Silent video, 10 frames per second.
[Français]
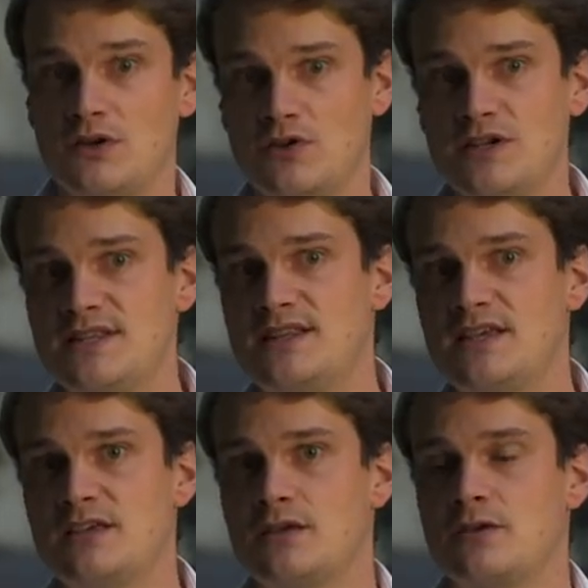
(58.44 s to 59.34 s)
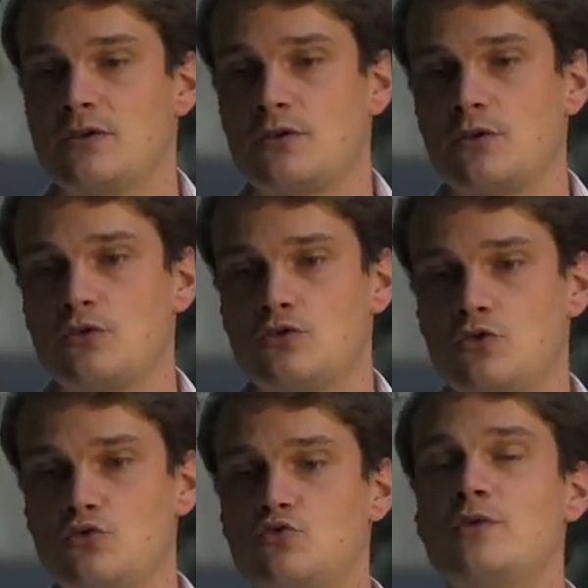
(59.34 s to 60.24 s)
L'idée
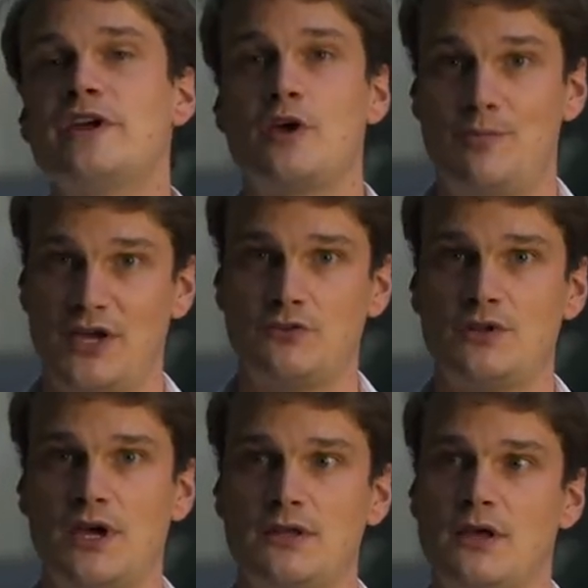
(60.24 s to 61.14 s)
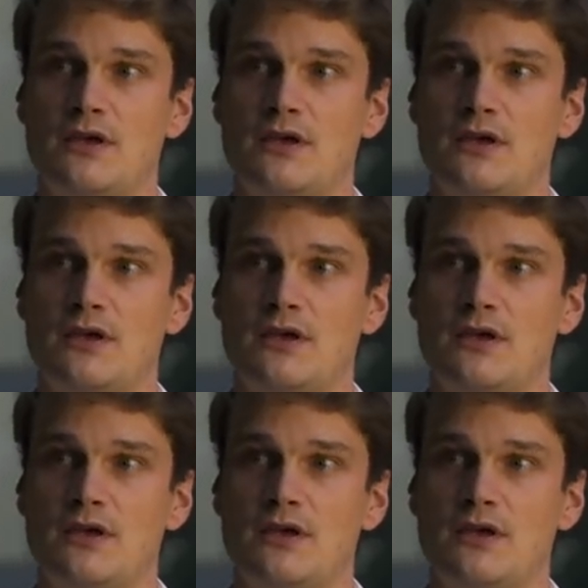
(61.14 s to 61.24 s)
de nouer un partenariat